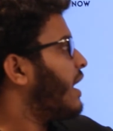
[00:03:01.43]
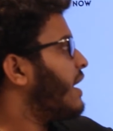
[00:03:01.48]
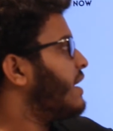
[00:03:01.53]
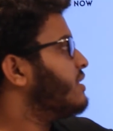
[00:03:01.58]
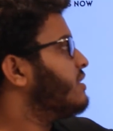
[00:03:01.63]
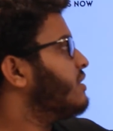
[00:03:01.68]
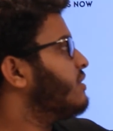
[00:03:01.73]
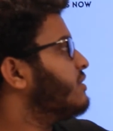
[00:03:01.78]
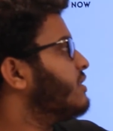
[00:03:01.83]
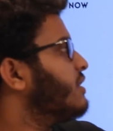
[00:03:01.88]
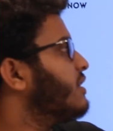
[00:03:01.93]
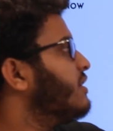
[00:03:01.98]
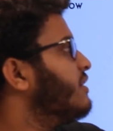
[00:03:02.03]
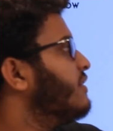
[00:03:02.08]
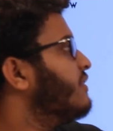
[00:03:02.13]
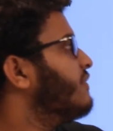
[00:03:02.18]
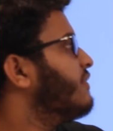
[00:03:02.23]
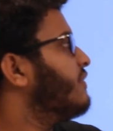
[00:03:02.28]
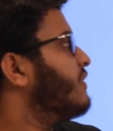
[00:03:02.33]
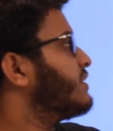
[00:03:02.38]
ఐదవది
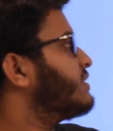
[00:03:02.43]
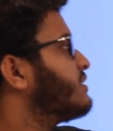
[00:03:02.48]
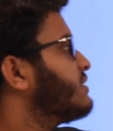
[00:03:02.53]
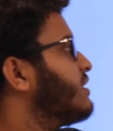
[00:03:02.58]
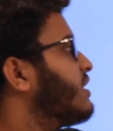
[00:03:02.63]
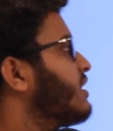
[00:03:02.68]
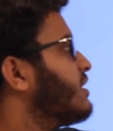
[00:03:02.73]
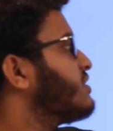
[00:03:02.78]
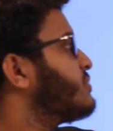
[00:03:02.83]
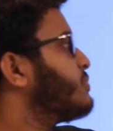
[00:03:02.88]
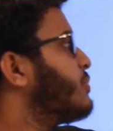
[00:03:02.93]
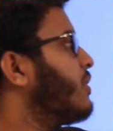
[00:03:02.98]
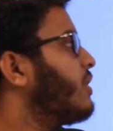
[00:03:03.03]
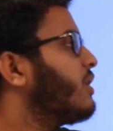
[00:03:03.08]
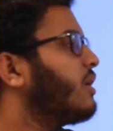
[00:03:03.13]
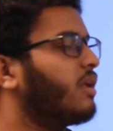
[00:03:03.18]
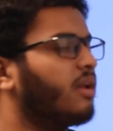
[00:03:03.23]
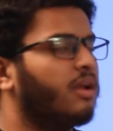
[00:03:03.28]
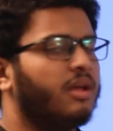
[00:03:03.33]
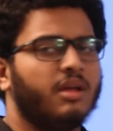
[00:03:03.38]
ఫస్ట్
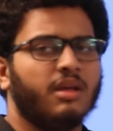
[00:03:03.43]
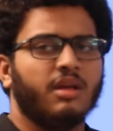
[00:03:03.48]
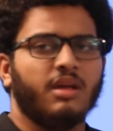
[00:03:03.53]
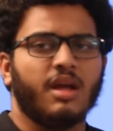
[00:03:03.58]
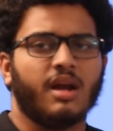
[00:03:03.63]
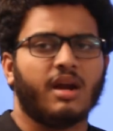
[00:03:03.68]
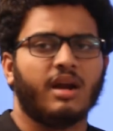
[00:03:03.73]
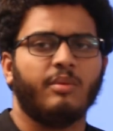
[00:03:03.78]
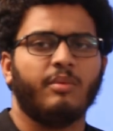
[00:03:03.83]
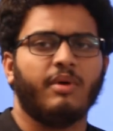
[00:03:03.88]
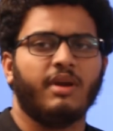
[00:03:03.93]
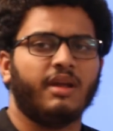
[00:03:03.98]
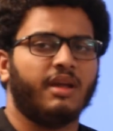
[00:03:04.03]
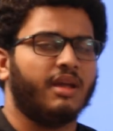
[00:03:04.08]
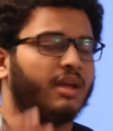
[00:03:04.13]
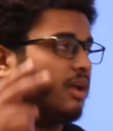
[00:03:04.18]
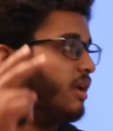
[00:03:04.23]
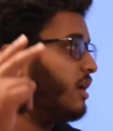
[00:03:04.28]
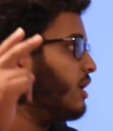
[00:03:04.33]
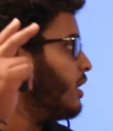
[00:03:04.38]
రెస్పాండర్ ఇక్కడ మనకి